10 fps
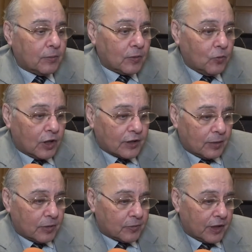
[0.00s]
مجموعه
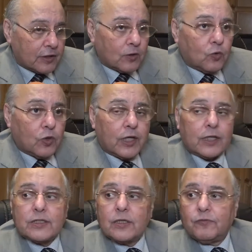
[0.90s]
عمل بتاعتنا
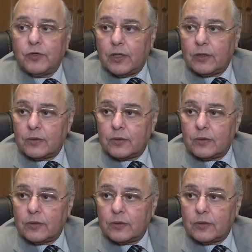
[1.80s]
كلنا هنساهم فيها